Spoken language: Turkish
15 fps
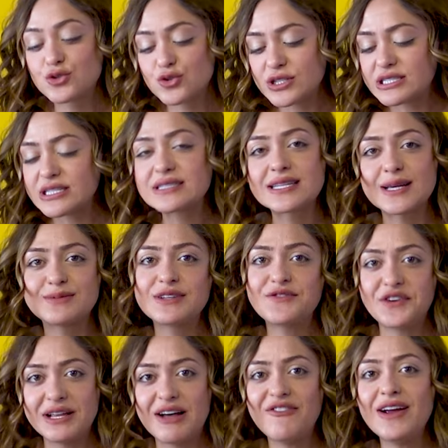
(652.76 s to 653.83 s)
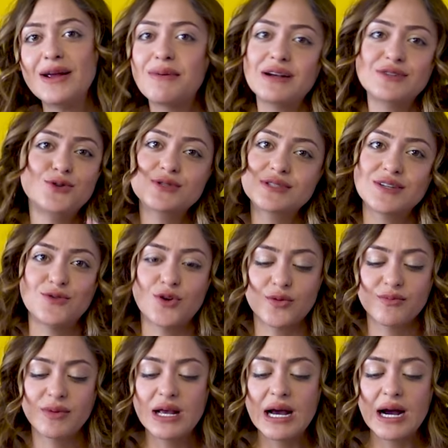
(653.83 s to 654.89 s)
Çünkü içinde sebze falan var ya ben çok
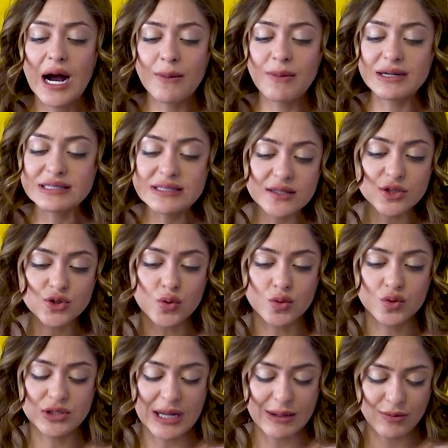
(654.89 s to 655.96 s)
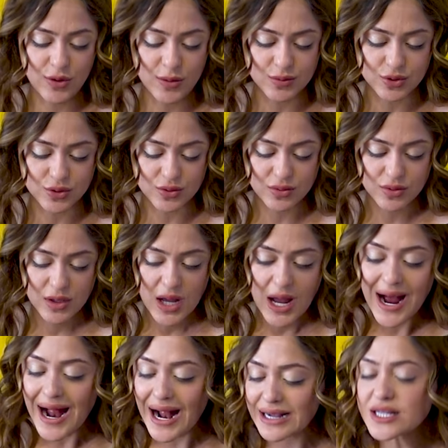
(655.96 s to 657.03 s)
seviyorum. Ama Atina da çok güzel biliyor musun?
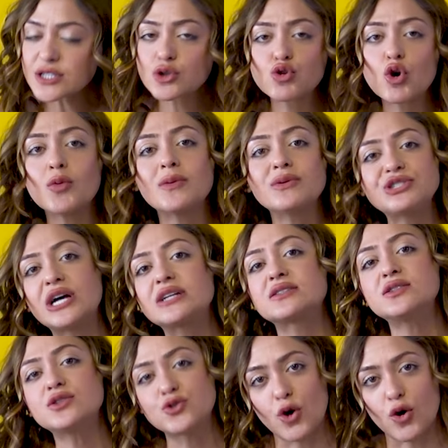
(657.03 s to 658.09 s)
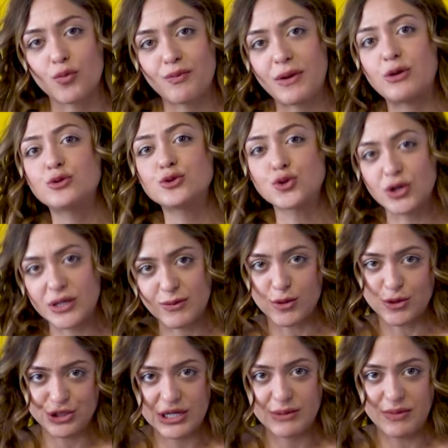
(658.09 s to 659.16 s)
Arkadaşlar doymama şansınız yok. Ben onu söyleyeyim
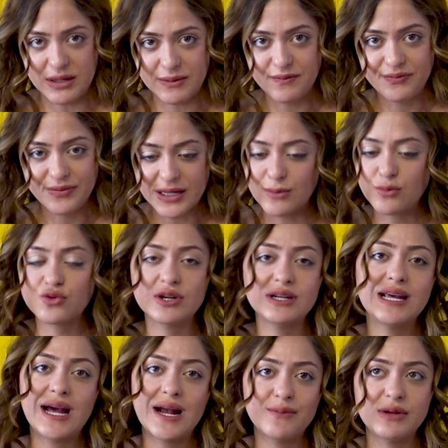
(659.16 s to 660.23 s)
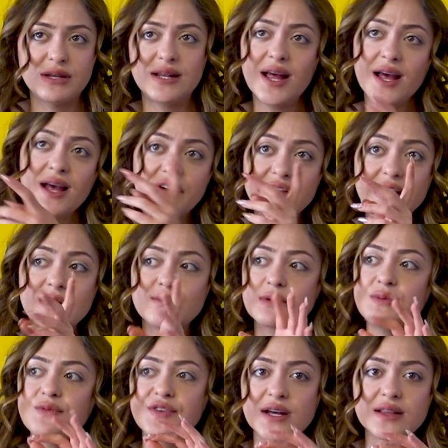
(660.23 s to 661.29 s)
önce bir. Hani bunların eğer biriyle. Ve
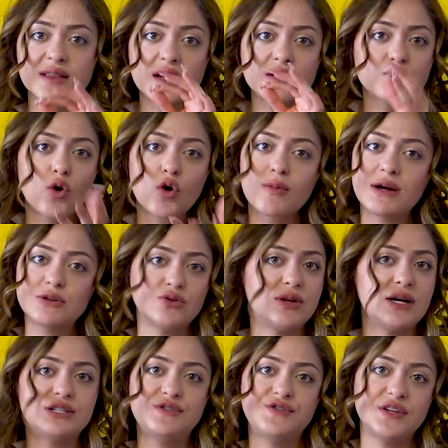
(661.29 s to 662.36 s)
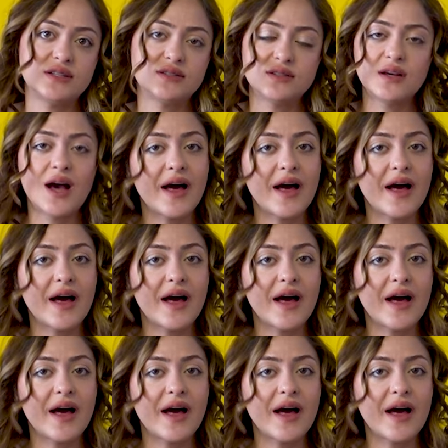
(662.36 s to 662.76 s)
dediğim gibi fiyatlar normal dönerci fiyatı.